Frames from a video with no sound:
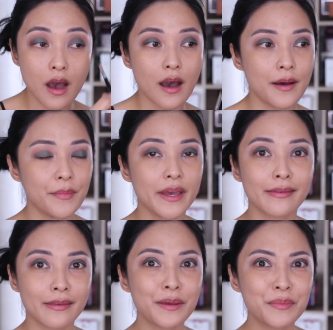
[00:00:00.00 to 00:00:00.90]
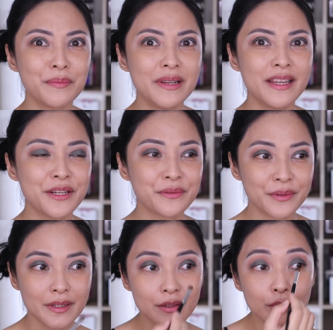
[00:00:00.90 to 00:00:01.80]
Um, I think bibilihin
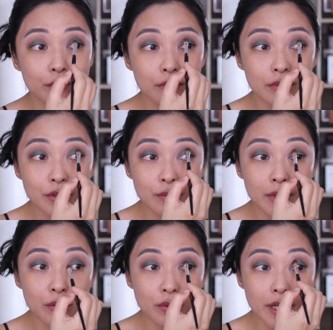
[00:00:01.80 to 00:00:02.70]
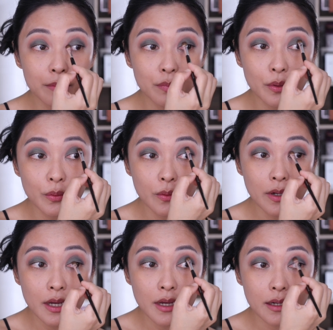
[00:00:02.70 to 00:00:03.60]
ko na yung, yung may kulay
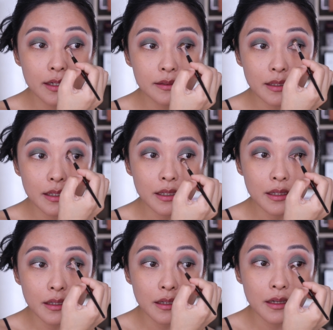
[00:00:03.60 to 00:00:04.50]
blue kasi